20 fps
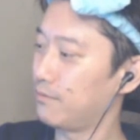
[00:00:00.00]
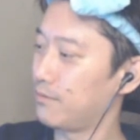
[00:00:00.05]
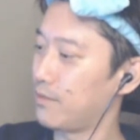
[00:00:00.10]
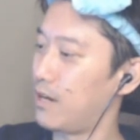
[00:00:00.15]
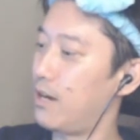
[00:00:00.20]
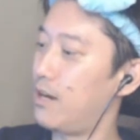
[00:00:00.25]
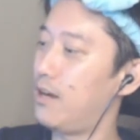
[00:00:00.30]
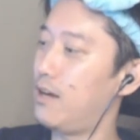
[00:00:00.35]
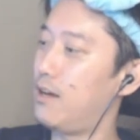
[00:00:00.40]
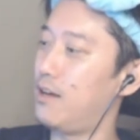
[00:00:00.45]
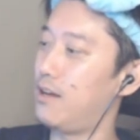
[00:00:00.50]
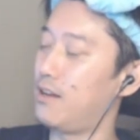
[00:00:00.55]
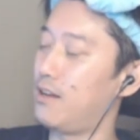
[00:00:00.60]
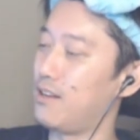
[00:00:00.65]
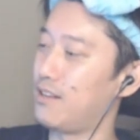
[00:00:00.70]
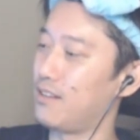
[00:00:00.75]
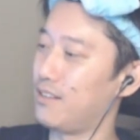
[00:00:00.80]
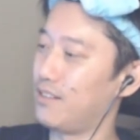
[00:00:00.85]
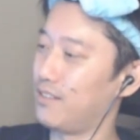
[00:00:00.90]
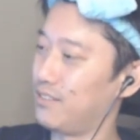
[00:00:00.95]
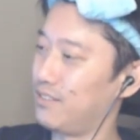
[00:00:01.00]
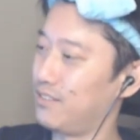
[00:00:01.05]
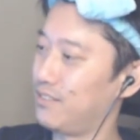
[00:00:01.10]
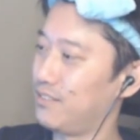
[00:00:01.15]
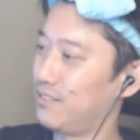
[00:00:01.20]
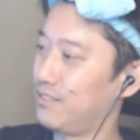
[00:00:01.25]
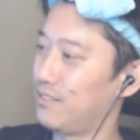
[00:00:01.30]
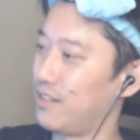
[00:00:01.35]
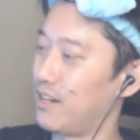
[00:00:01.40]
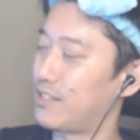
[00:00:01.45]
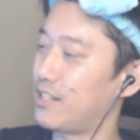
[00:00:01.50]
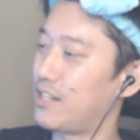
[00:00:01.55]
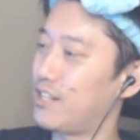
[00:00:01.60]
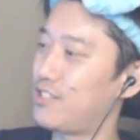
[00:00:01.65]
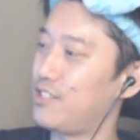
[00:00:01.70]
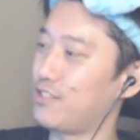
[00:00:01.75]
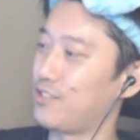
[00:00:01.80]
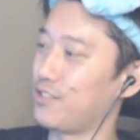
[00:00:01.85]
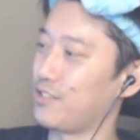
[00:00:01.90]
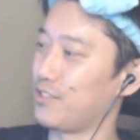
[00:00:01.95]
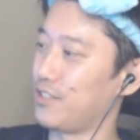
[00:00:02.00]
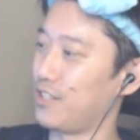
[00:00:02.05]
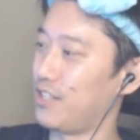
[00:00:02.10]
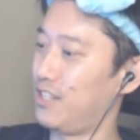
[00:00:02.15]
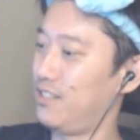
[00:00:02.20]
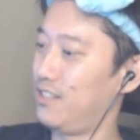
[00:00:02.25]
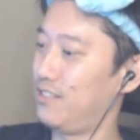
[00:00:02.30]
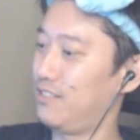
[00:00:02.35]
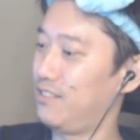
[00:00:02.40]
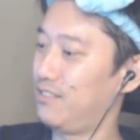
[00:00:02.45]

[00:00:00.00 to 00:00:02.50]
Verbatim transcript: ああ、新しいやつですね。